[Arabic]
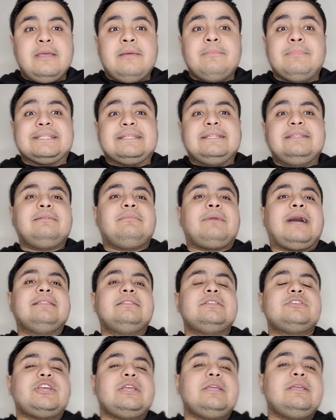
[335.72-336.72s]
بس انت ما
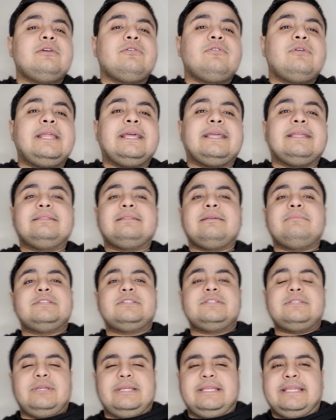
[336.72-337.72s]
حدش هيجي يقول لك انت
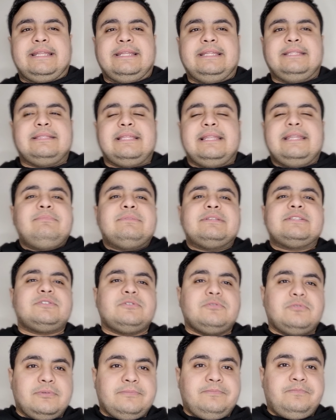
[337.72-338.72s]
مش يعني انت ليه مش
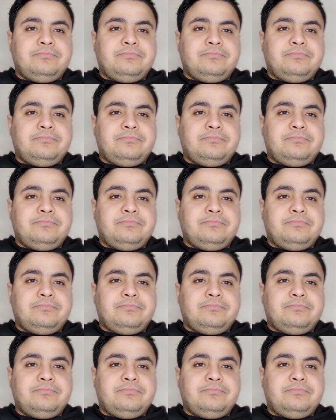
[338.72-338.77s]
ذوق